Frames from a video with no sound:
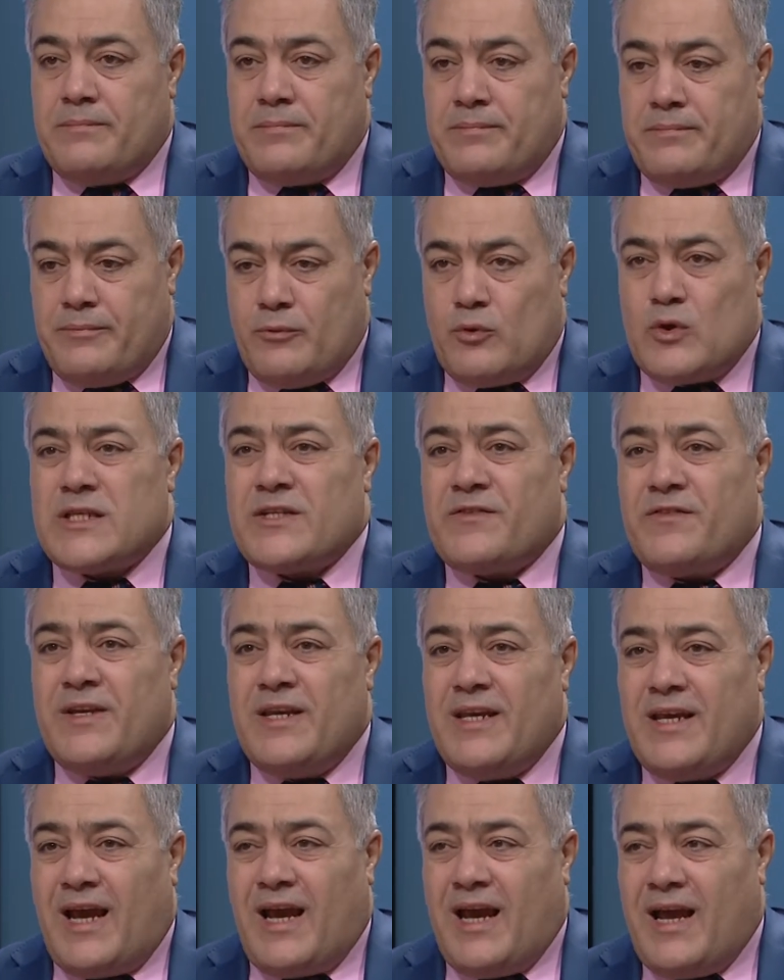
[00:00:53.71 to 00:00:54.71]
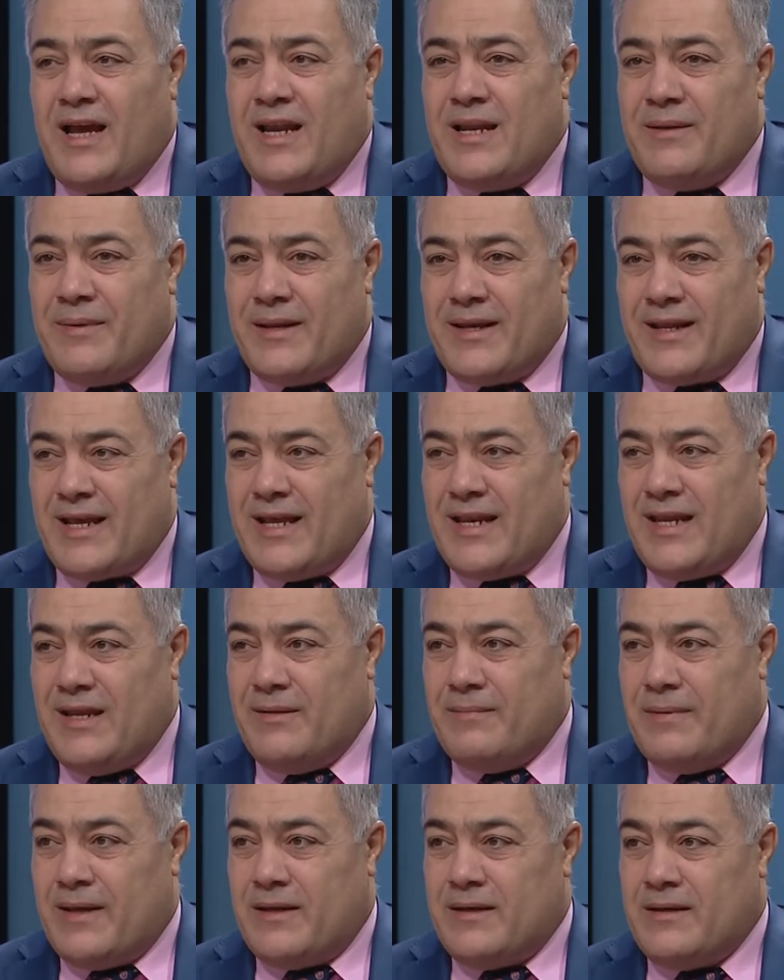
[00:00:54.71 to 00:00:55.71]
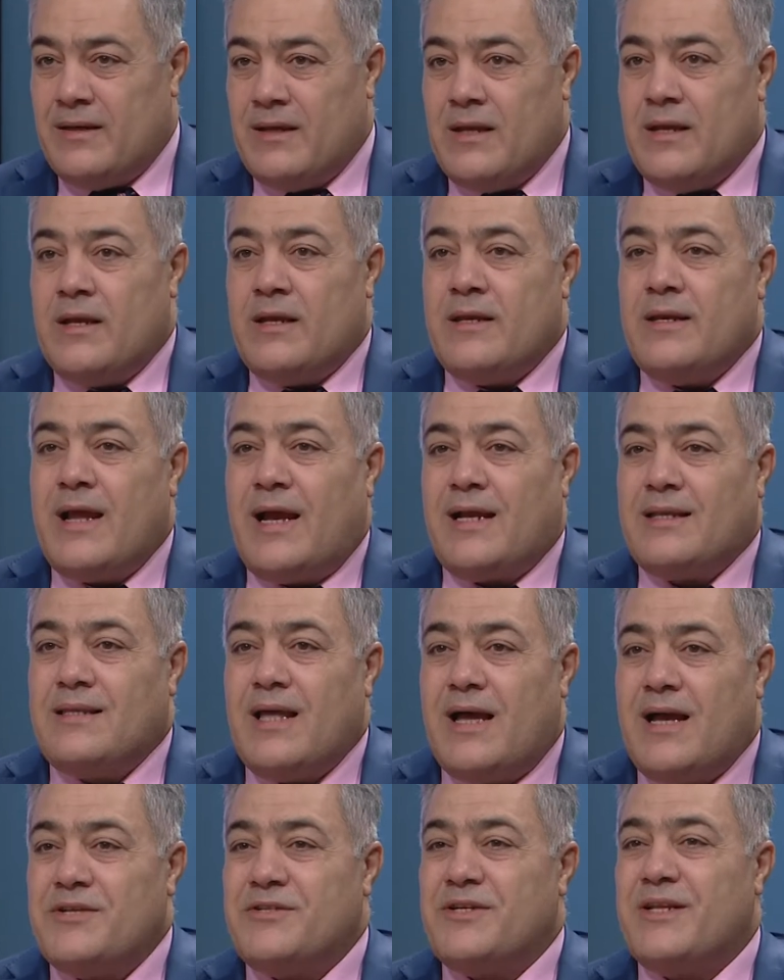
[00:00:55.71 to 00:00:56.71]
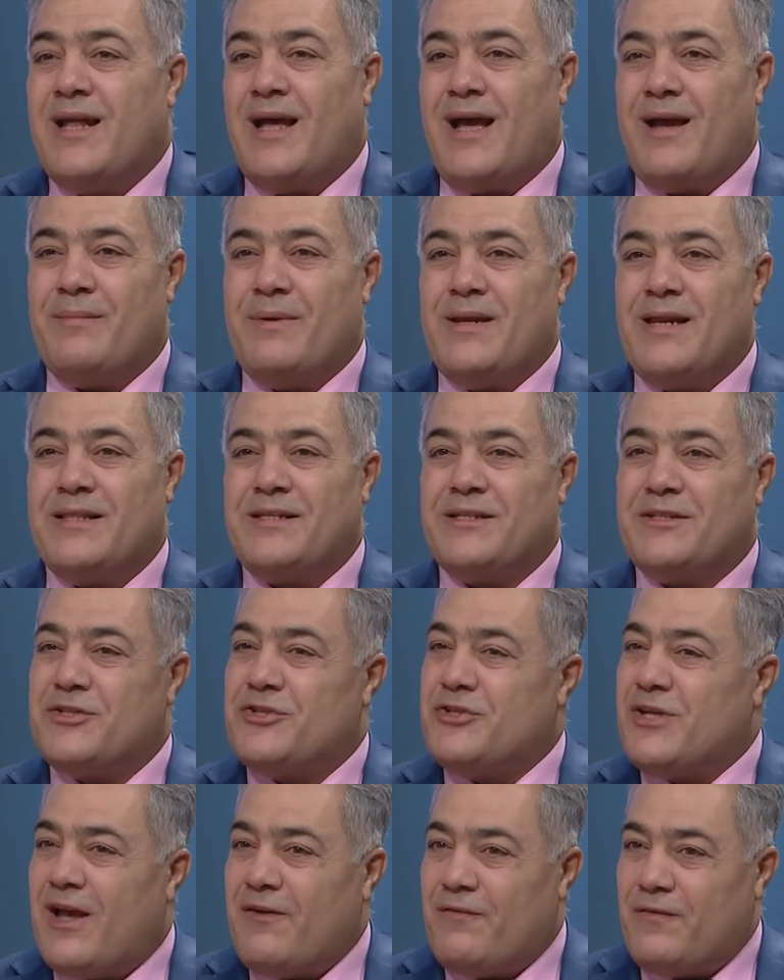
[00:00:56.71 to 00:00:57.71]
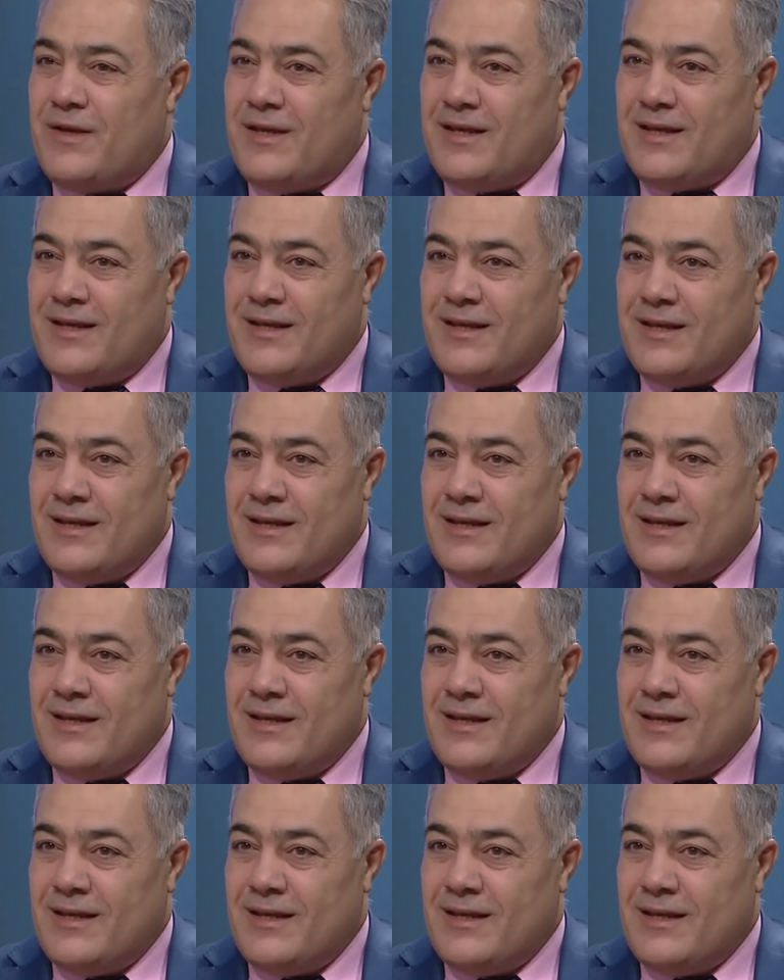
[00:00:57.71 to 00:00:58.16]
بوصفه عالما غريبا نحتاج الى عمليه اكتشافه